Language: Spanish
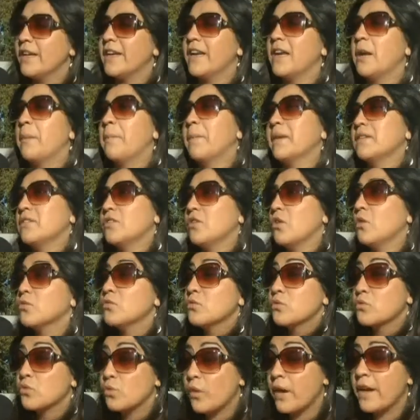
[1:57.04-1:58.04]
en el espacio
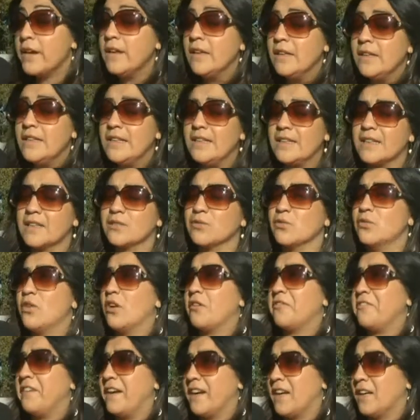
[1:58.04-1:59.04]
UNSUE, que es un
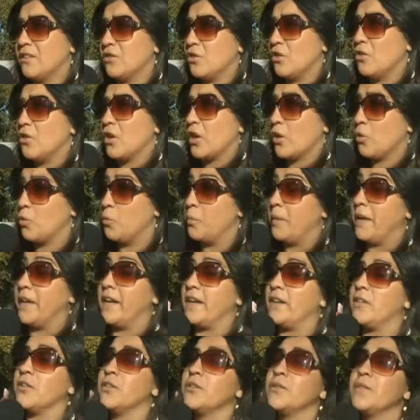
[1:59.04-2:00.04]
orfanato
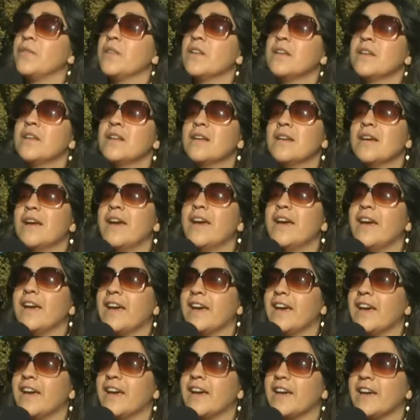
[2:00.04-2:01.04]
recuperado.
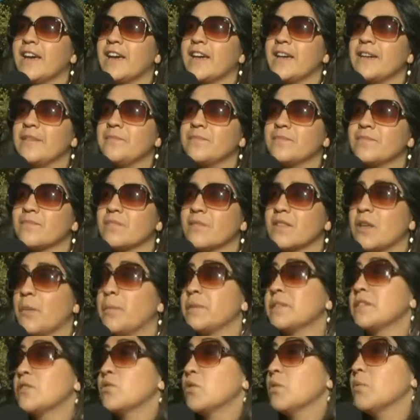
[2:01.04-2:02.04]
Eh,
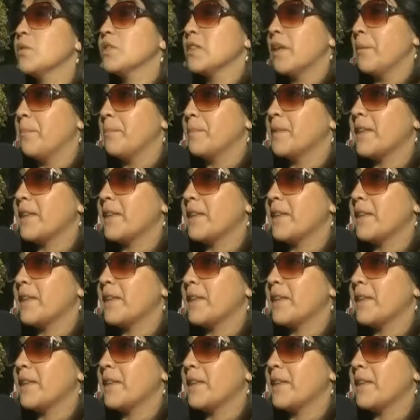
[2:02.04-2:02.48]
después estuvimos en